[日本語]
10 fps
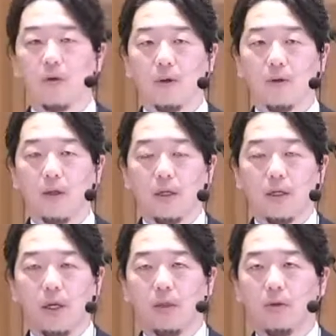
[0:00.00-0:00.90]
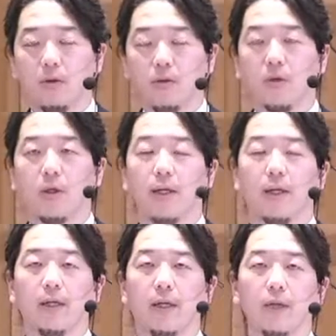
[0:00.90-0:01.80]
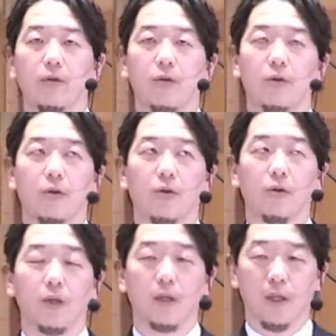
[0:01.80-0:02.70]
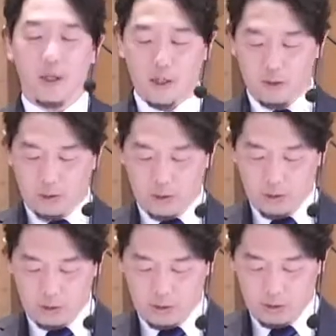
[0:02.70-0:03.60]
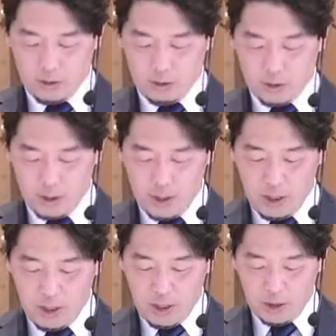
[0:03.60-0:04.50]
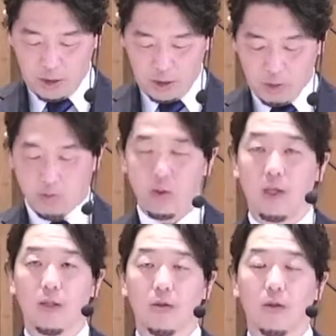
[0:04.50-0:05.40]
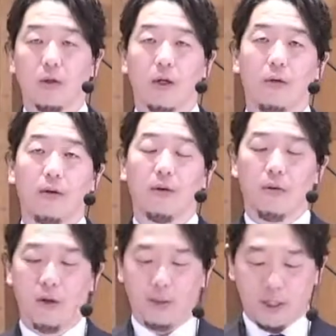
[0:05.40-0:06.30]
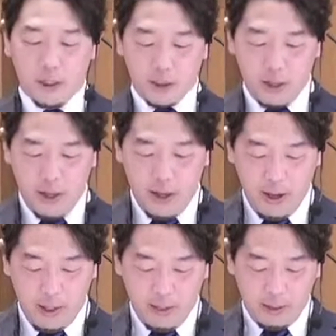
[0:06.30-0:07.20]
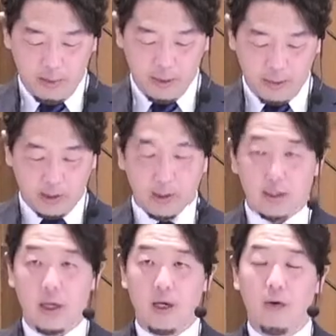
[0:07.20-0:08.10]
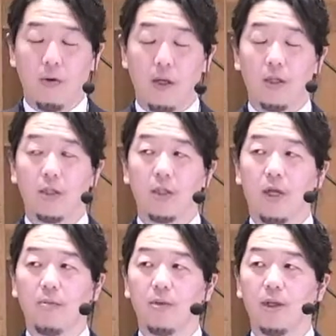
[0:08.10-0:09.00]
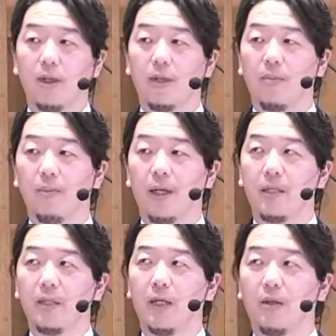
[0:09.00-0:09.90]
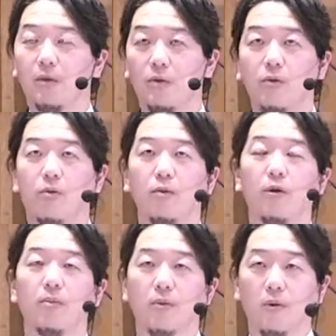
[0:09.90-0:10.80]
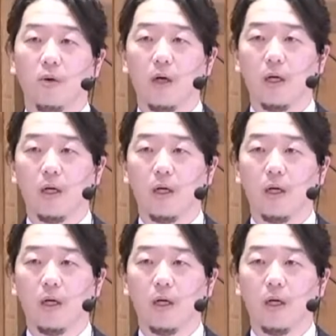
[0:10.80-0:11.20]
これはあの誤解がないように言うと,、えーうですね、死をもたらすというかこれは決して神様がですね私に歯向かったのは罰だというよりも